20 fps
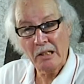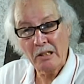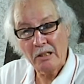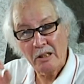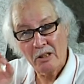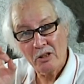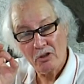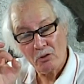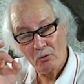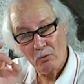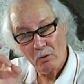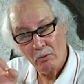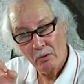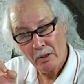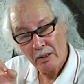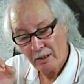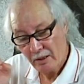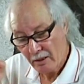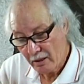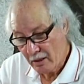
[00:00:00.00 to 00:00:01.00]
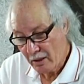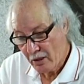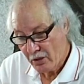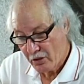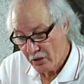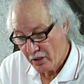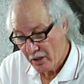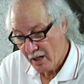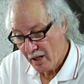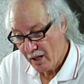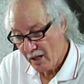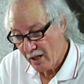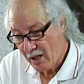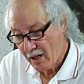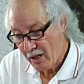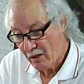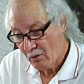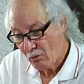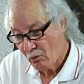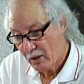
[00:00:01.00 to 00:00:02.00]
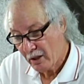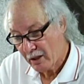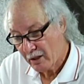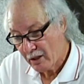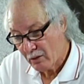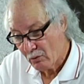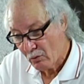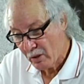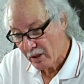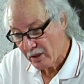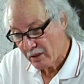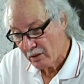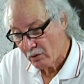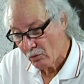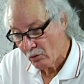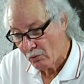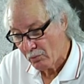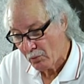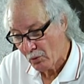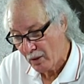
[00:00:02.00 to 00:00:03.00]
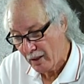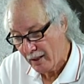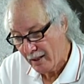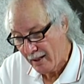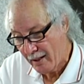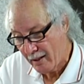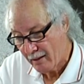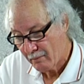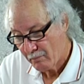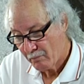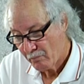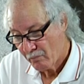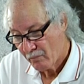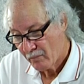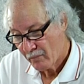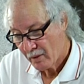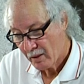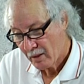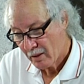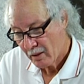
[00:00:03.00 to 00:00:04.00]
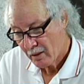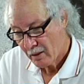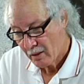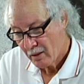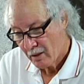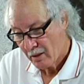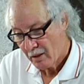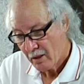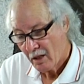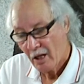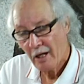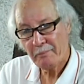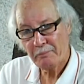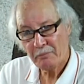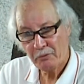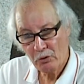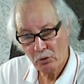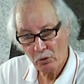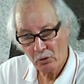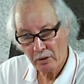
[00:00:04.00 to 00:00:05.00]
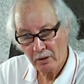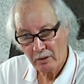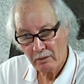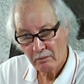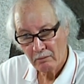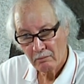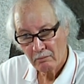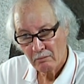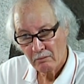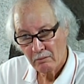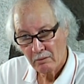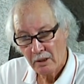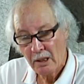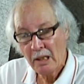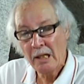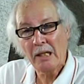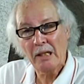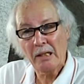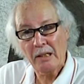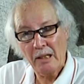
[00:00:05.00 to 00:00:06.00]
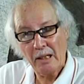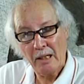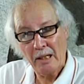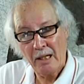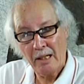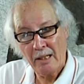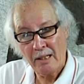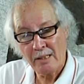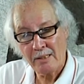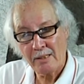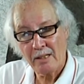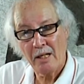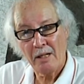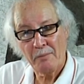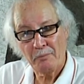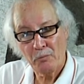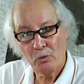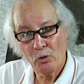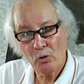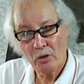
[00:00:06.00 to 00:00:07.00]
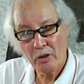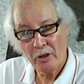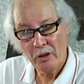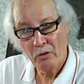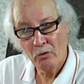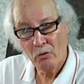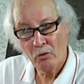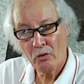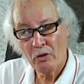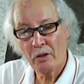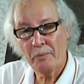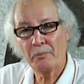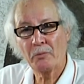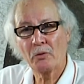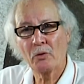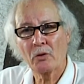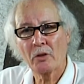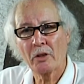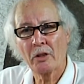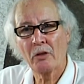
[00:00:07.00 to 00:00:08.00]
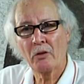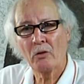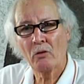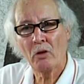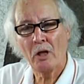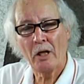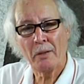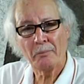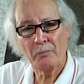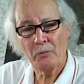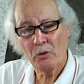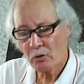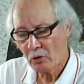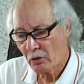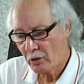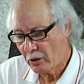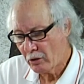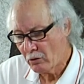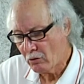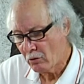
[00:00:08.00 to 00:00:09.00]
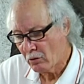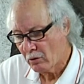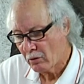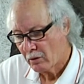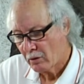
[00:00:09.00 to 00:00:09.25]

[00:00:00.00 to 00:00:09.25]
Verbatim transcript: ذيني موار نغنيش نا ولكن وذا سنو بولها أم الدكر نقارس أم دوكرينو ذا أم دوكرينو أم دوكرينو